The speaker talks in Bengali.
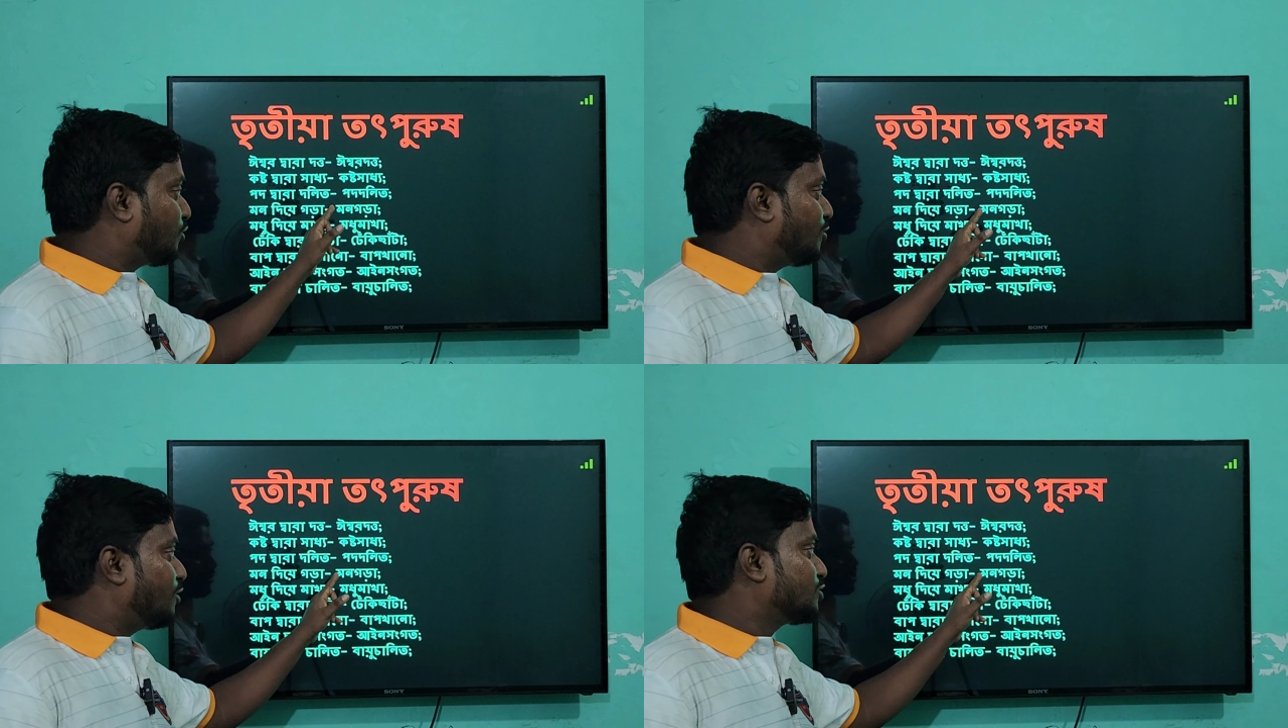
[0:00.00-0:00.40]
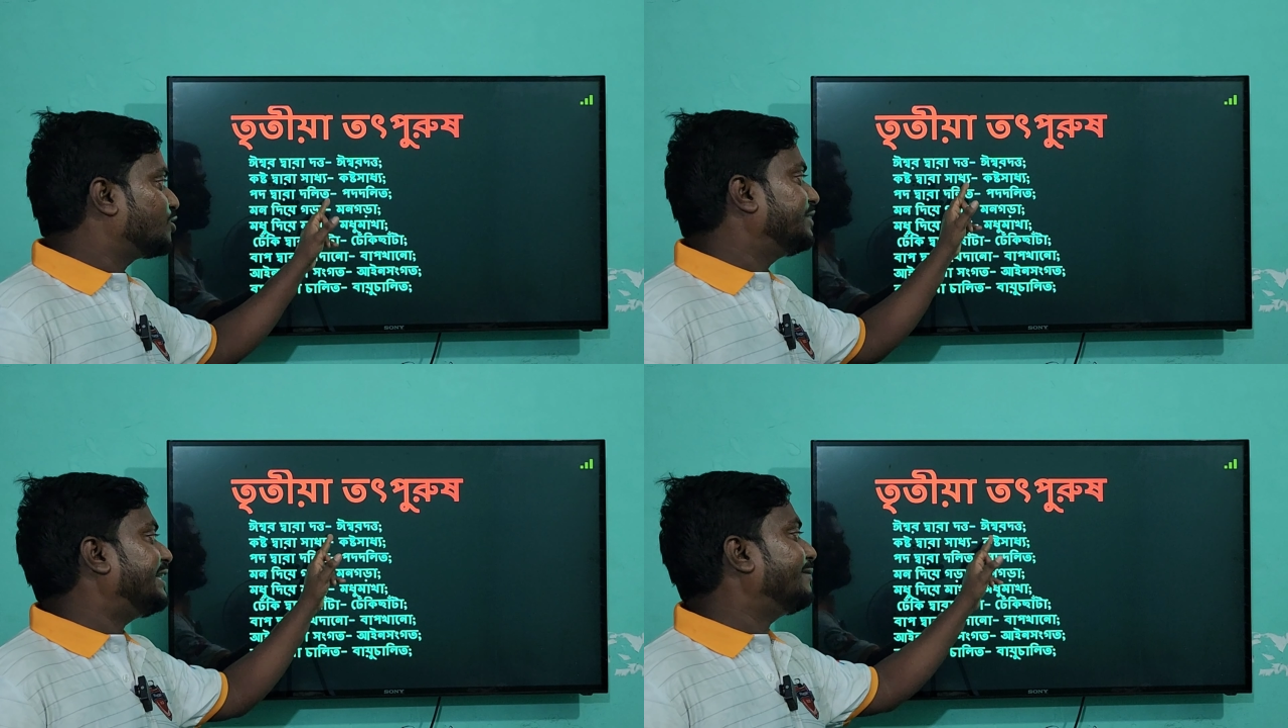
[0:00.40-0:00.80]
প্রথম অংশ
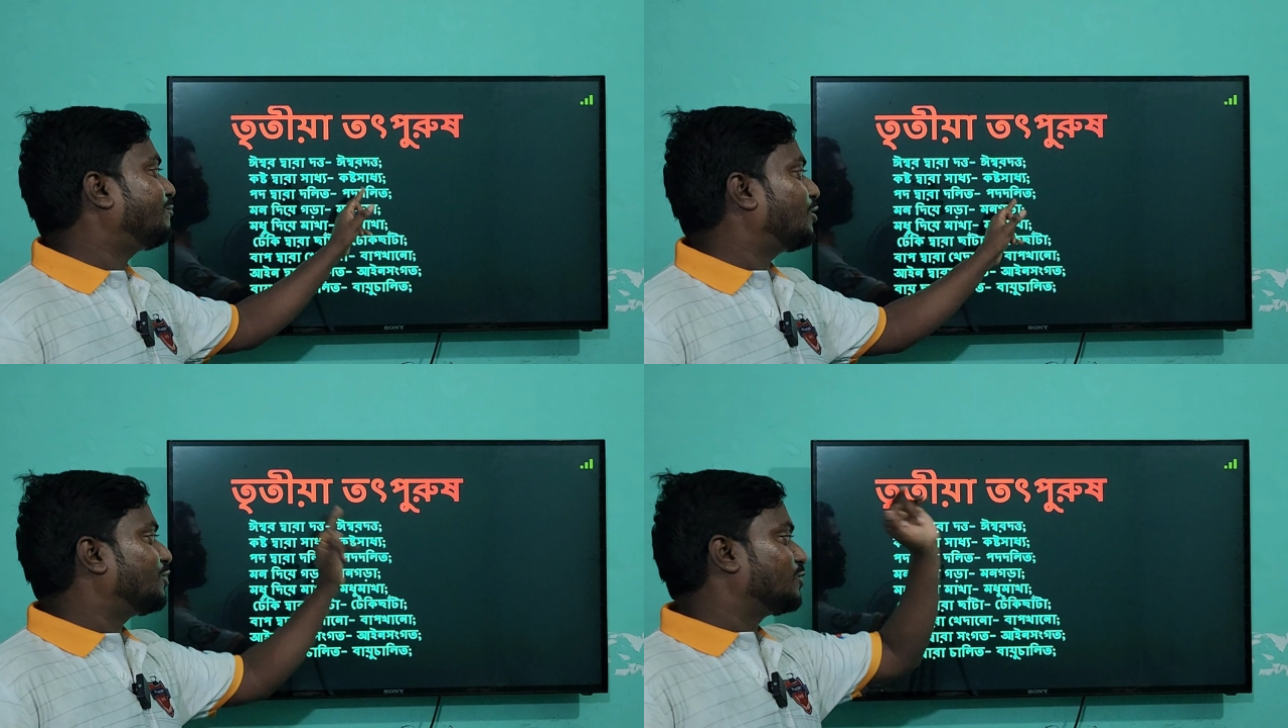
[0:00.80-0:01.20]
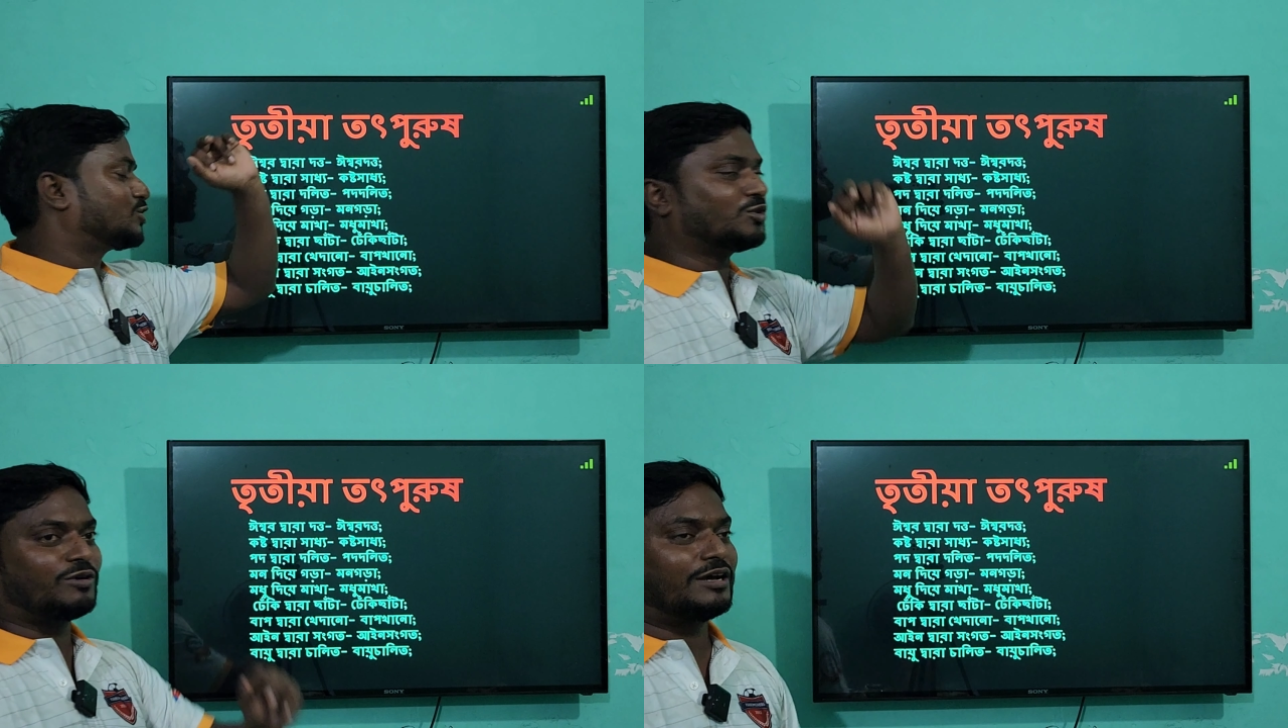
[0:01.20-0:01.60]
দিয়ে পরের
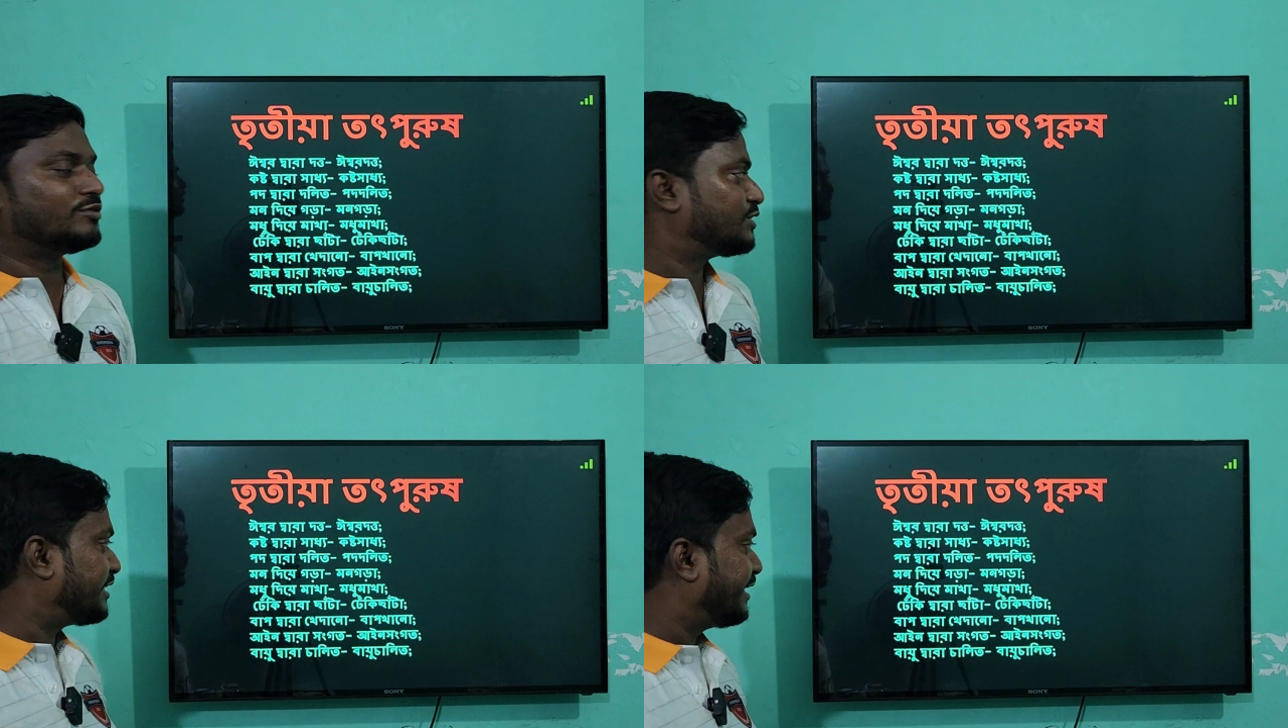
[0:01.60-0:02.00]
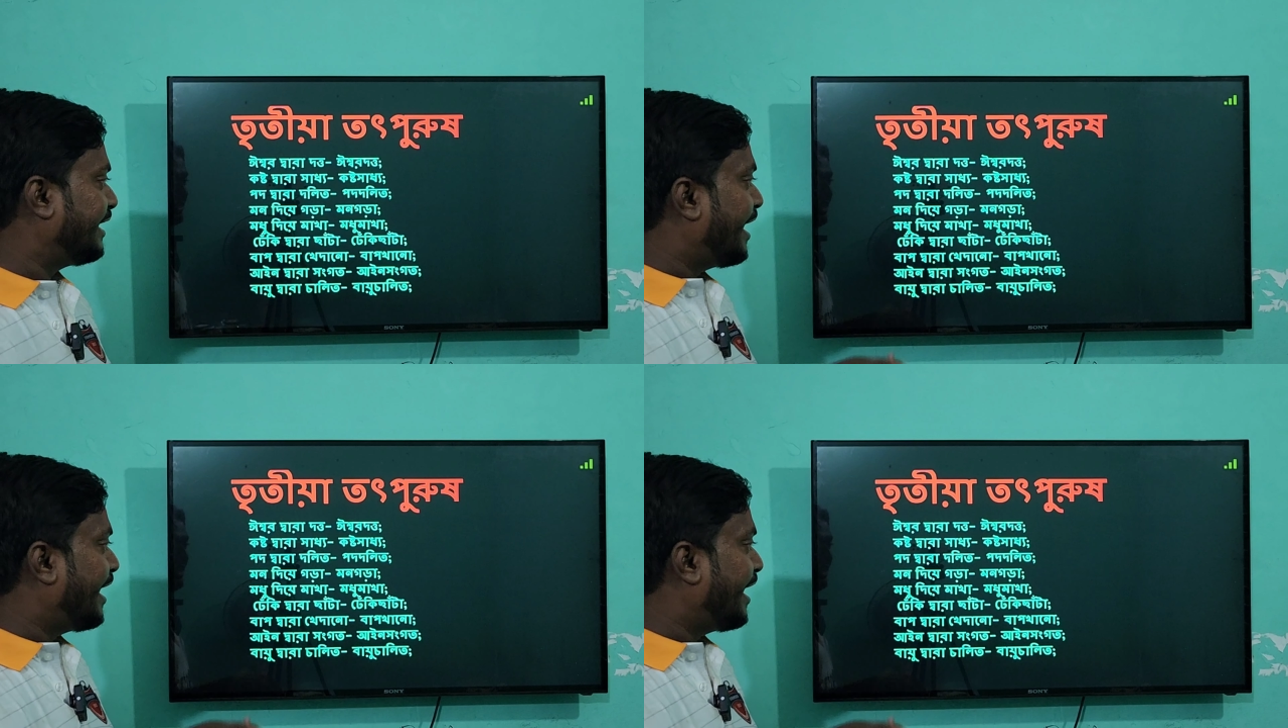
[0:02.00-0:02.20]
অংশ করা হচ্ছে